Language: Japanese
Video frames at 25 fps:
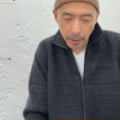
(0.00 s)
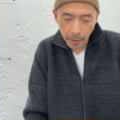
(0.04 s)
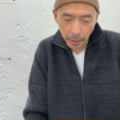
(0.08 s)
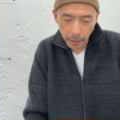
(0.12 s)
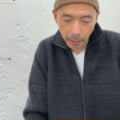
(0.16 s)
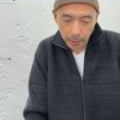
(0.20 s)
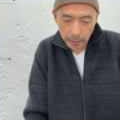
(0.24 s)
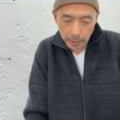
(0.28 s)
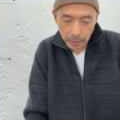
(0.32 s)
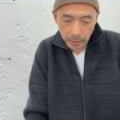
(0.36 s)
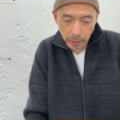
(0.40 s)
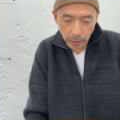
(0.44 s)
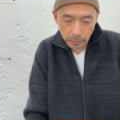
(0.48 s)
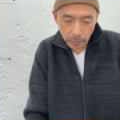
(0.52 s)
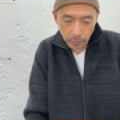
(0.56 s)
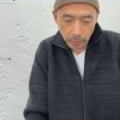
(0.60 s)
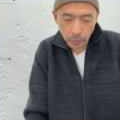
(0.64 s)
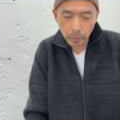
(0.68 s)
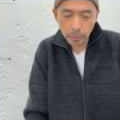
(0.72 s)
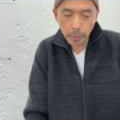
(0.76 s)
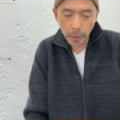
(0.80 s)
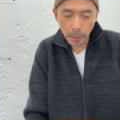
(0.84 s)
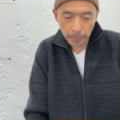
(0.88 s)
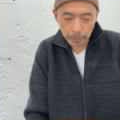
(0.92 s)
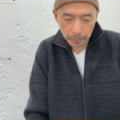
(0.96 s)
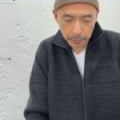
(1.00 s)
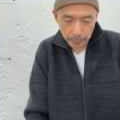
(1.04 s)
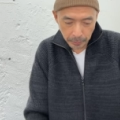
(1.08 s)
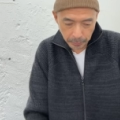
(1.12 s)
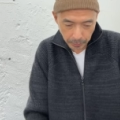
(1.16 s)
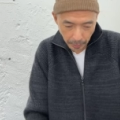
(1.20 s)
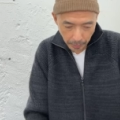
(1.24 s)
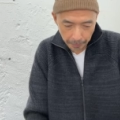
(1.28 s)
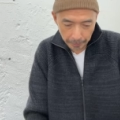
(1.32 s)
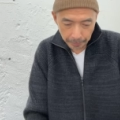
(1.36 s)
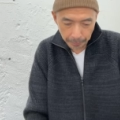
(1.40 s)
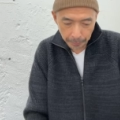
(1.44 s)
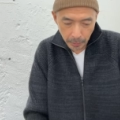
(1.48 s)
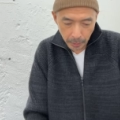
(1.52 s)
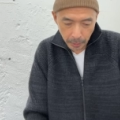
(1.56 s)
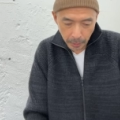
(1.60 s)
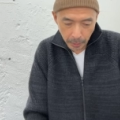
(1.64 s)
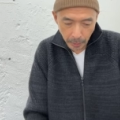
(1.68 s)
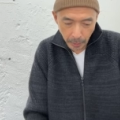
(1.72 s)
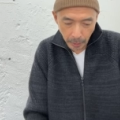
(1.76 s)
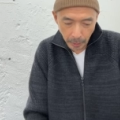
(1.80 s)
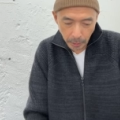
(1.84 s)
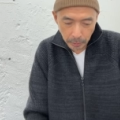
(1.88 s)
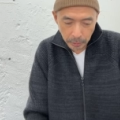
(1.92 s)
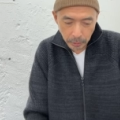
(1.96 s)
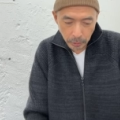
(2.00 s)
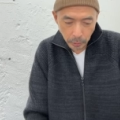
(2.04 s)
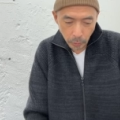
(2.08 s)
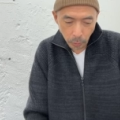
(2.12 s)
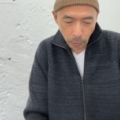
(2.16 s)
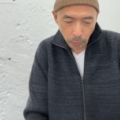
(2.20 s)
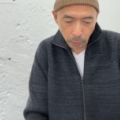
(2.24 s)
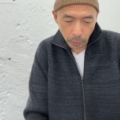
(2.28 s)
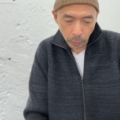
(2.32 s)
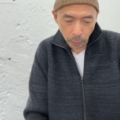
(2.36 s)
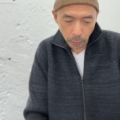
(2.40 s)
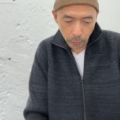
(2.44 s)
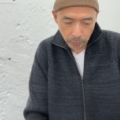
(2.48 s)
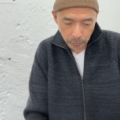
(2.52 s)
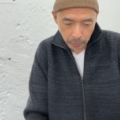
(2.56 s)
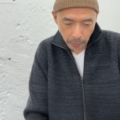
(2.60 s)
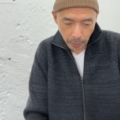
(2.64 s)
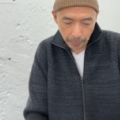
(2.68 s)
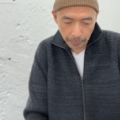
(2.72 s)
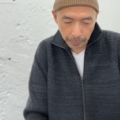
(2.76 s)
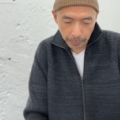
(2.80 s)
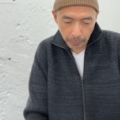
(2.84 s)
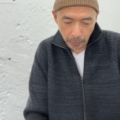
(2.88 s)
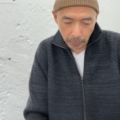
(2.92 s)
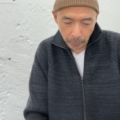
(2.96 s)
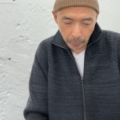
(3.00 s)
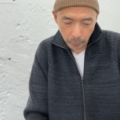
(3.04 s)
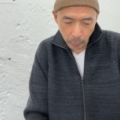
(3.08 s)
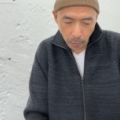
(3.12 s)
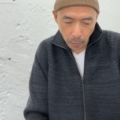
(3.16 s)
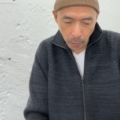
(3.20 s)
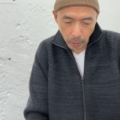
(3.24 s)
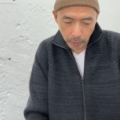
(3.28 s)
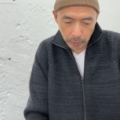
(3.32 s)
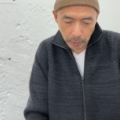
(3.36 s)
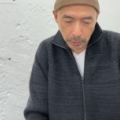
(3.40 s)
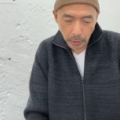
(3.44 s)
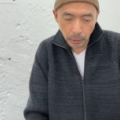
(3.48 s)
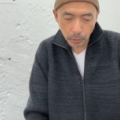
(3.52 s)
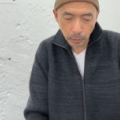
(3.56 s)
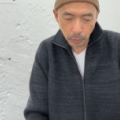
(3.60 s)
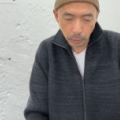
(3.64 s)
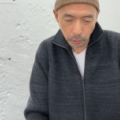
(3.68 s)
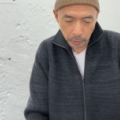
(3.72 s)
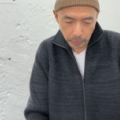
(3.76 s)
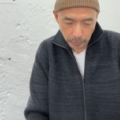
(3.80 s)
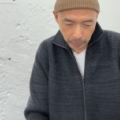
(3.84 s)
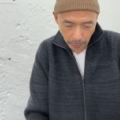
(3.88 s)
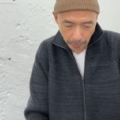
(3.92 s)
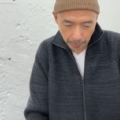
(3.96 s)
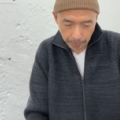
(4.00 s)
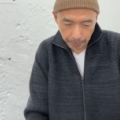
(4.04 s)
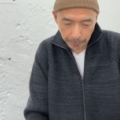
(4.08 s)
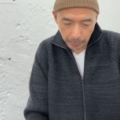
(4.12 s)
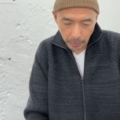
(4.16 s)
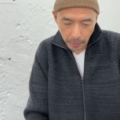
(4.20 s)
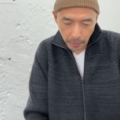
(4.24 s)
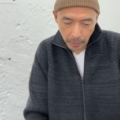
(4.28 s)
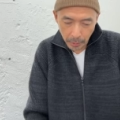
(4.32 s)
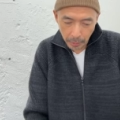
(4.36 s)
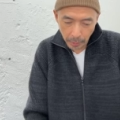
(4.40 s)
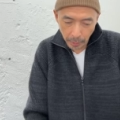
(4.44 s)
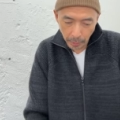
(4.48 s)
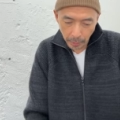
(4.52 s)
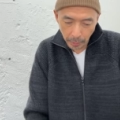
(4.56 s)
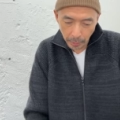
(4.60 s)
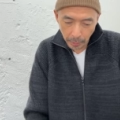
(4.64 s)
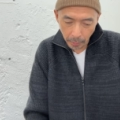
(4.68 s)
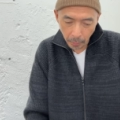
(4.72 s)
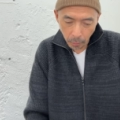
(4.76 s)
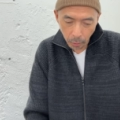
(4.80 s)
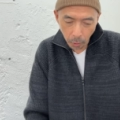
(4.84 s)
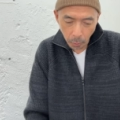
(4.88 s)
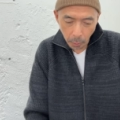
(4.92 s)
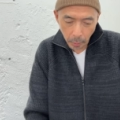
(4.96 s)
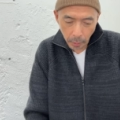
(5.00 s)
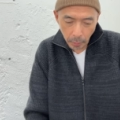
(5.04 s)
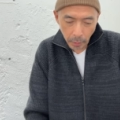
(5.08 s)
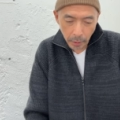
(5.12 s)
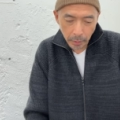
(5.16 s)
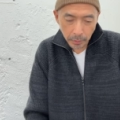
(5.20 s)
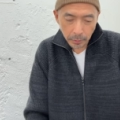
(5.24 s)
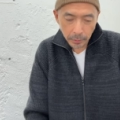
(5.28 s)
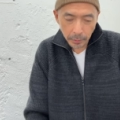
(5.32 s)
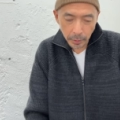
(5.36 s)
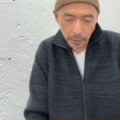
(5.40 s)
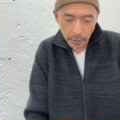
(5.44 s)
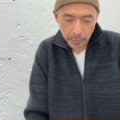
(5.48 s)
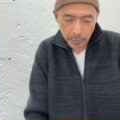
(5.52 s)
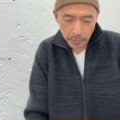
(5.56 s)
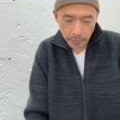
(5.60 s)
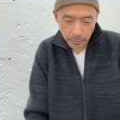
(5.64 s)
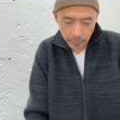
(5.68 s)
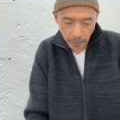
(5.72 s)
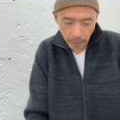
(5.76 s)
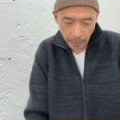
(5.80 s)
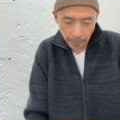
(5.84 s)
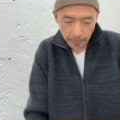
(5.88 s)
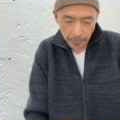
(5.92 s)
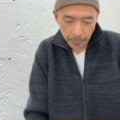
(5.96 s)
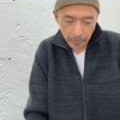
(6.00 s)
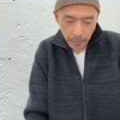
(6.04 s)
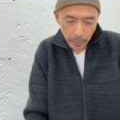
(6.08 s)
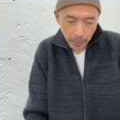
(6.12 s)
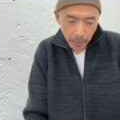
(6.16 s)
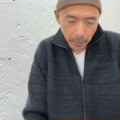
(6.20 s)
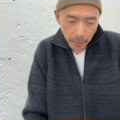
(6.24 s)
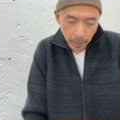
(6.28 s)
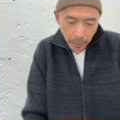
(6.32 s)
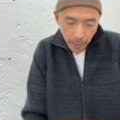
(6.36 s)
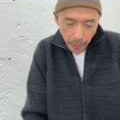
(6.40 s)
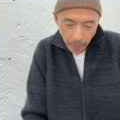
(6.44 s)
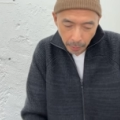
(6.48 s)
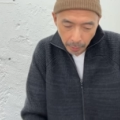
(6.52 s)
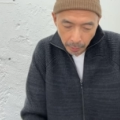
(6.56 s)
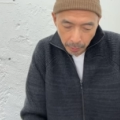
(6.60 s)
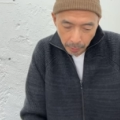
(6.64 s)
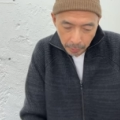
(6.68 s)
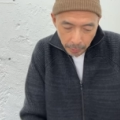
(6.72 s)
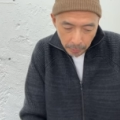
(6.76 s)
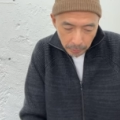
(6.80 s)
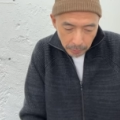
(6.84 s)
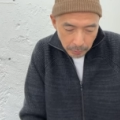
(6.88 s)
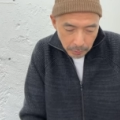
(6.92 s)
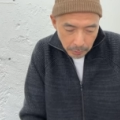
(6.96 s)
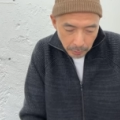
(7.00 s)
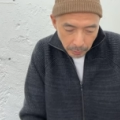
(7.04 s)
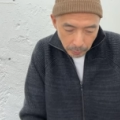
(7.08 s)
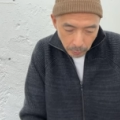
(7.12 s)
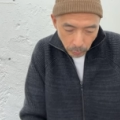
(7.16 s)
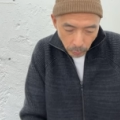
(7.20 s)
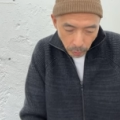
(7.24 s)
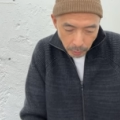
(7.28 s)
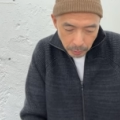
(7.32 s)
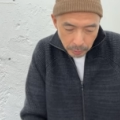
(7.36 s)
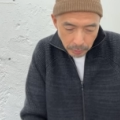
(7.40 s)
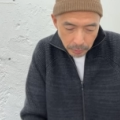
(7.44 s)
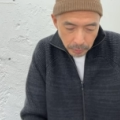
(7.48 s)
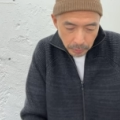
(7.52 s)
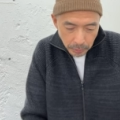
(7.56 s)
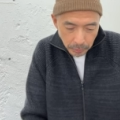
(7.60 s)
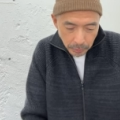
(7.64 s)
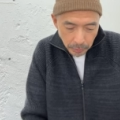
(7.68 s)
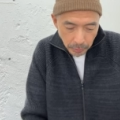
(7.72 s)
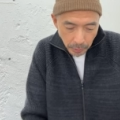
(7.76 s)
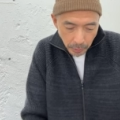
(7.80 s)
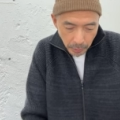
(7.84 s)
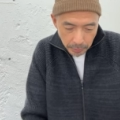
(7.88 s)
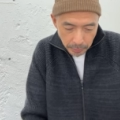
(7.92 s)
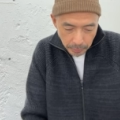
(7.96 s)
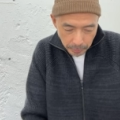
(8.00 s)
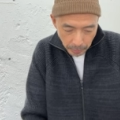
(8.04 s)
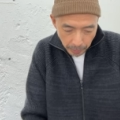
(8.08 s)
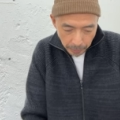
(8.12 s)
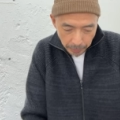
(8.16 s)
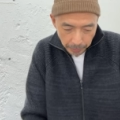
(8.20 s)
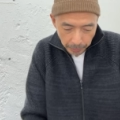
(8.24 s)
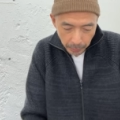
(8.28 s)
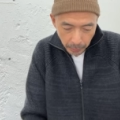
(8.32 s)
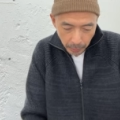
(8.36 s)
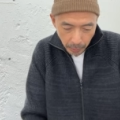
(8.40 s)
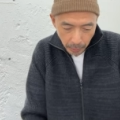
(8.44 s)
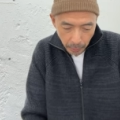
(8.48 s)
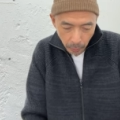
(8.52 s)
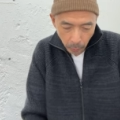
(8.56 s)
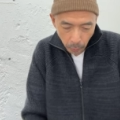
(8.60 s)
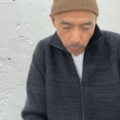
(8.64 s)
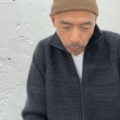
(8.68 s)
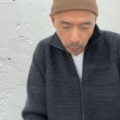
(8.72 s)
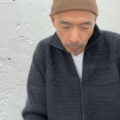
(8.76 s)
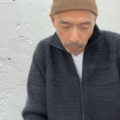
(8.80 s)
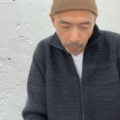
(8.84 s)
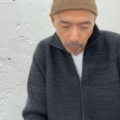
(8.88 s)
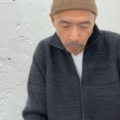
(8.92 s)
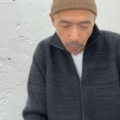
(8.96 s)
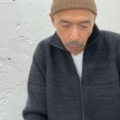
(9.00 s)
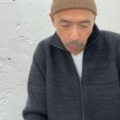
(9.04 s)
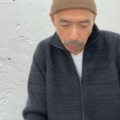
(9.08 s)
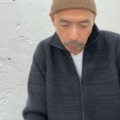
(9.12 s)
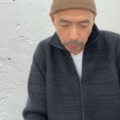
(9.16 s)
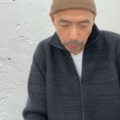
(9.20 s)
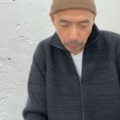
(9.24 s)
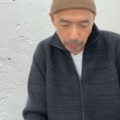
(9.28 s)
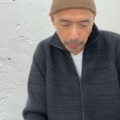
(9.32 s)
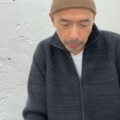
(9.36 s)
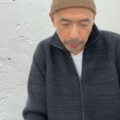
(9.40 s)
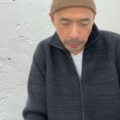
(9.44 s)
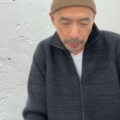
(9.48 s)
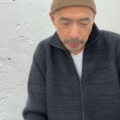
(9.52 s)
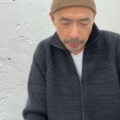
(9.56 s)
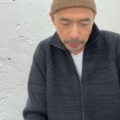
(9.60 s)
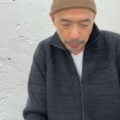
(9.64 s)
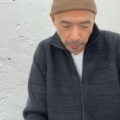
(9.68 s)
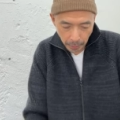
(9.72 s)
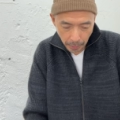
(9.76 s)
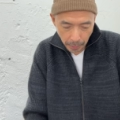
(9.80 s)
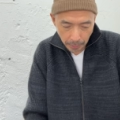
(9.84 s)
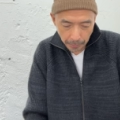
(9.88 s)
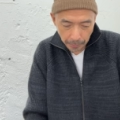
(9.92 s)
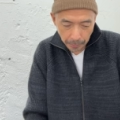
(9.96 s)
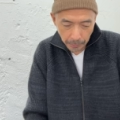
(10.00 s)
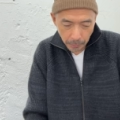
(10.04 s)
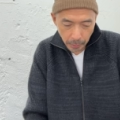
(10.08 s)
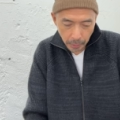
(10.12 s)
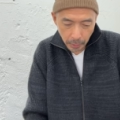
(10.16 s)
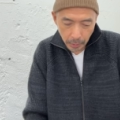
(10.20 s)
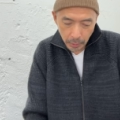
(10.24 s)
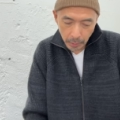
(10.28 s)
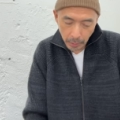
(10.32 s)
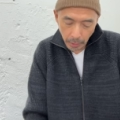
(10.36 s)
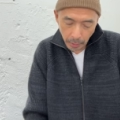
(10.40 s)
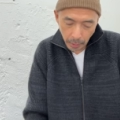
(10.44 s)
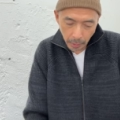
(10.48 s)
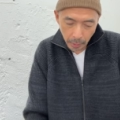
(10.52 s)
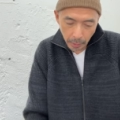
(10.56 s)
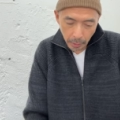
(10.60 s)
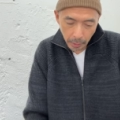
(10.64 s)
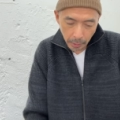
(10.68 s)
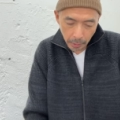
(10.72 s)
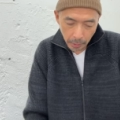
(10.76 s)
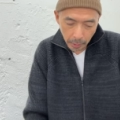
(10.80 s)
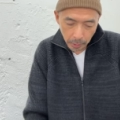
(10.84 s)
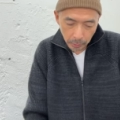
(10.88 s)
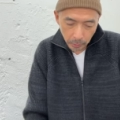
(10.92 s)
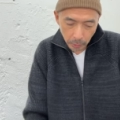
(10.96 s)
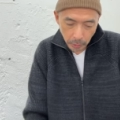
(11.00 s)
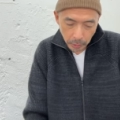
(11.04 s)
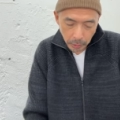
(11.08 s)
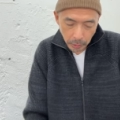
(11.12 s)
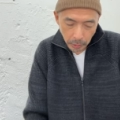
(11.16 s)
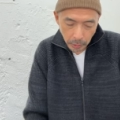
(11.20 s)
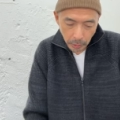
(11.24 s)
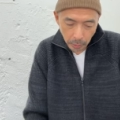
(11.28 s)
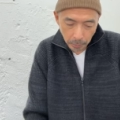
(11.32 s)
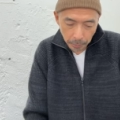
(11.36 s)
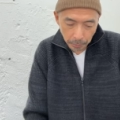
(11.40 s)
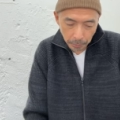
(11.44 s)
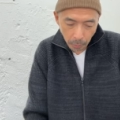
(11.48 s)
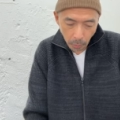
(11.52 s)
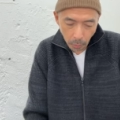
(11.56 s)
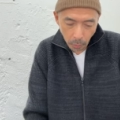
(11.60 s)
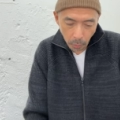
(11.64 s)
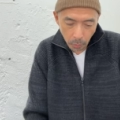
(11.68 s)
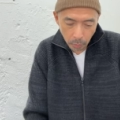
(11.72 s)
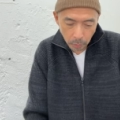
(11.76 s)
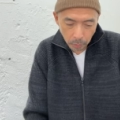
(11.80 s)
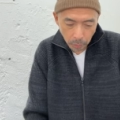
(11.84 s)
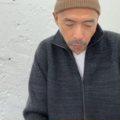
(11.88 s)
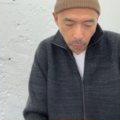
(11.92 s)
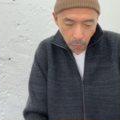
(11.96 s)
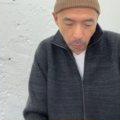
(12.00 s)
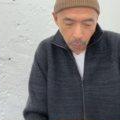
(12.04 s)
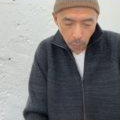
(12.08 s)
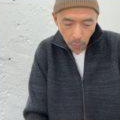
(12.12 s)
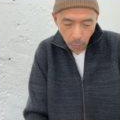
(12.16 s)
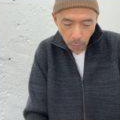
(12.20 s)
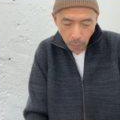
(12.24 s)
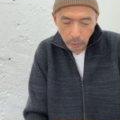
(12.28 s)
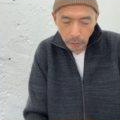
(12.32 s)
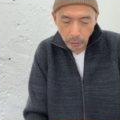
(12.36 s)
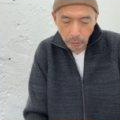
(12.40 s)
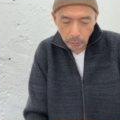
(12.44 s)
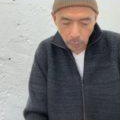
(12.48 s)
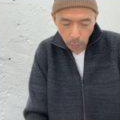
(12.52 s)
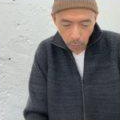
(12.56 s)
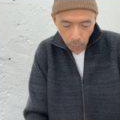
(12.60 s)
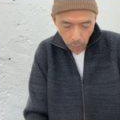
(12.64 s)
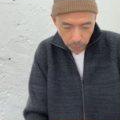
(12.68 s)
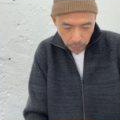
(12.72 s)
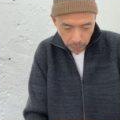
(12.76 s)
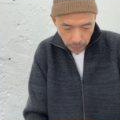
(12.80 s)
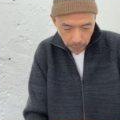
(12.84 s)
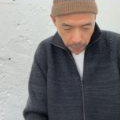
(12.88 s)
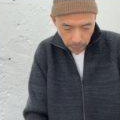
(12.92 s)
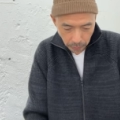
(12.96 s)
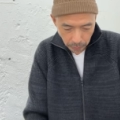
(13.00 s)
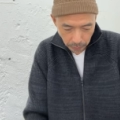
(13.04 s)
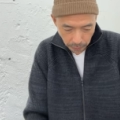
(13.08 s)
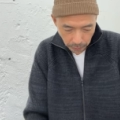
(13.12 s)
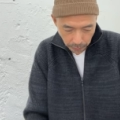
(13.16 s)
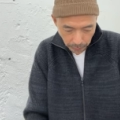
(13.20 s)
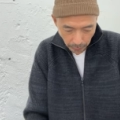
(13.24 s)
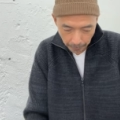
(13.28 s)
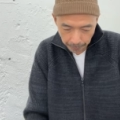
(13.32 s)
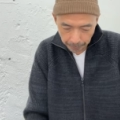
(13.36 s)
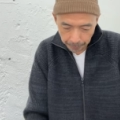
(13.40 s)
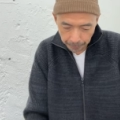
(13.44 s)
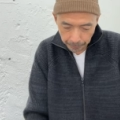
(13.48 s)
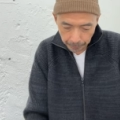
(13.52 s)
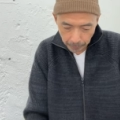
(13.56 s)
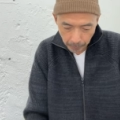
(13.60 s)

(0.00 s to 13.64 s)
滋賀ドゥーバップさんアーチ東京さん福岡チャルトさん神戸ワンテンスさん金沢トランジスターさんロフトマンコープ梅田さんシンガポールのコロニークロージングスさん